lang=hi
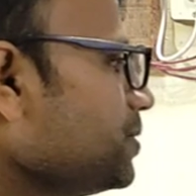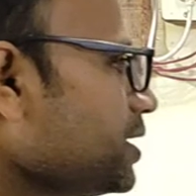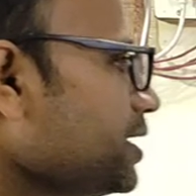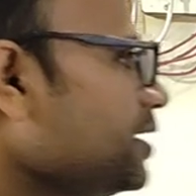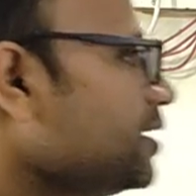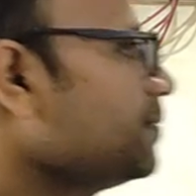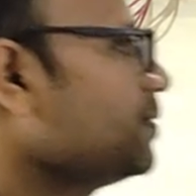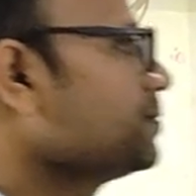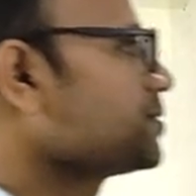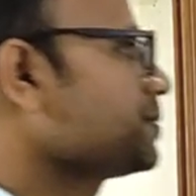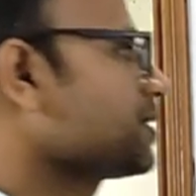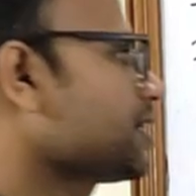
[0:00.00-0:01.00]
मिल गया अब हम
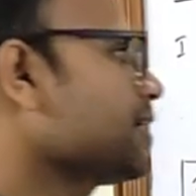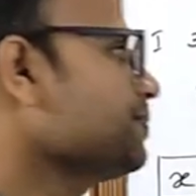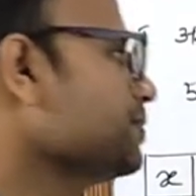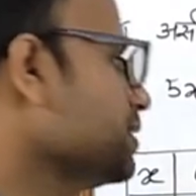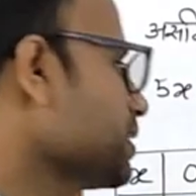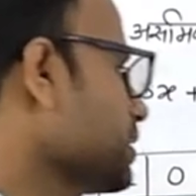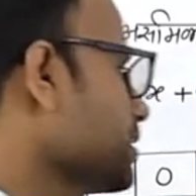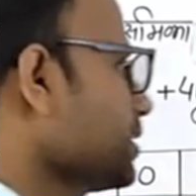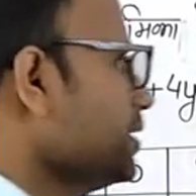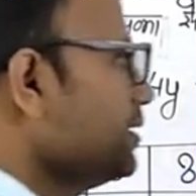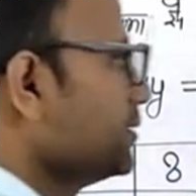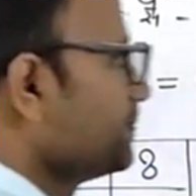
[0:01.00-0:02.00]
इस पर ग्राफ ही
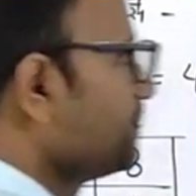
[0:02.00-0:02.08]
देखेंगे